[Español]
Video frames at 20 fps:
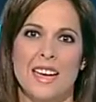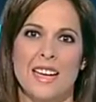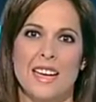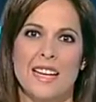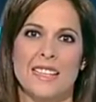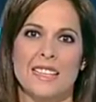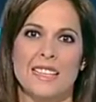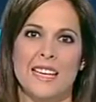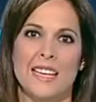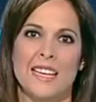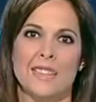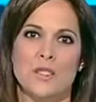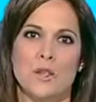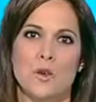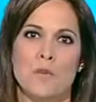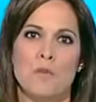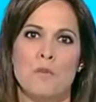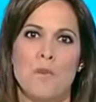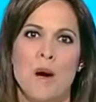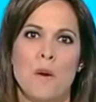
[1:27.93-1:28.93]
en el
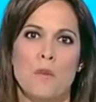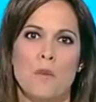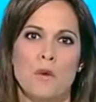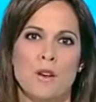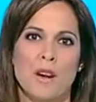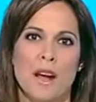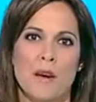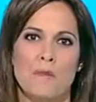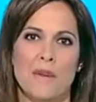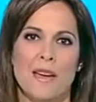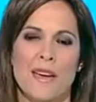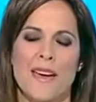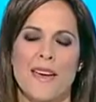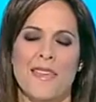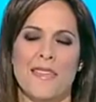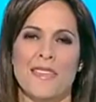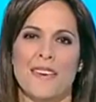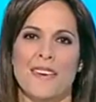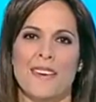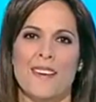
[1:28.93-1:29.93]
Teatro Pavón
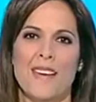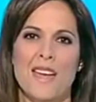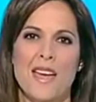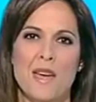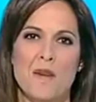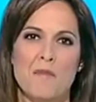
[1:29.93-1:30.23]
Kamikaze